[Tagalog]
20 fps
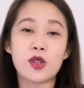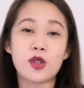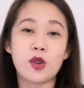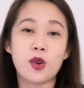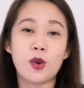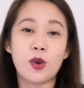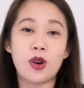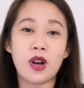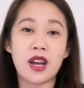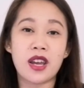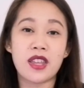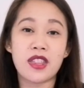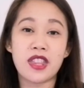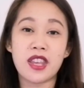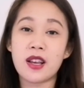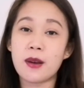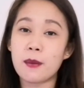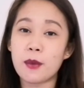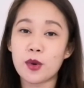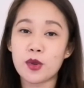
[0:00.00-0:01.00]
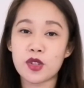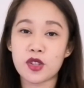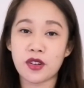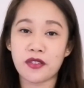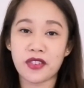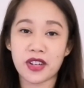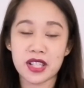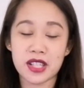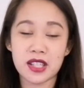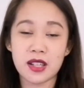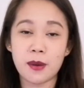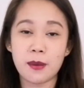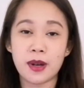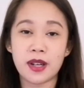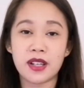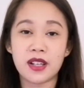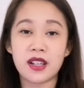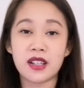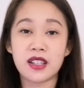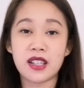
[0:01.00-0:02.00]
So, I think most of us
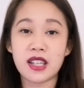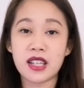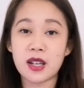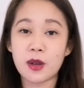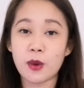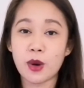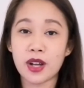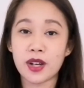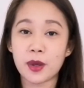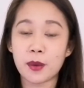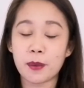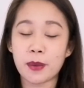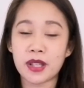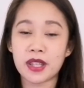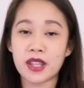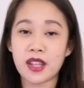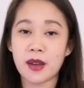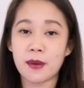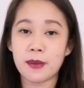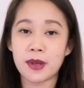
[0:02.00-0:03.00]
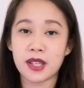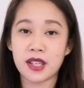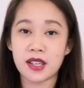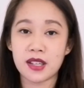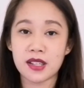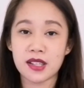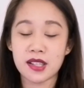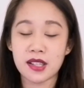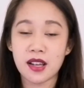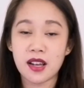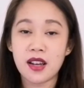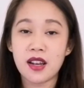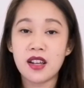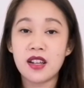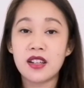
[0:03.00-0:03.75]
naman, ang ginawa ng pandemic is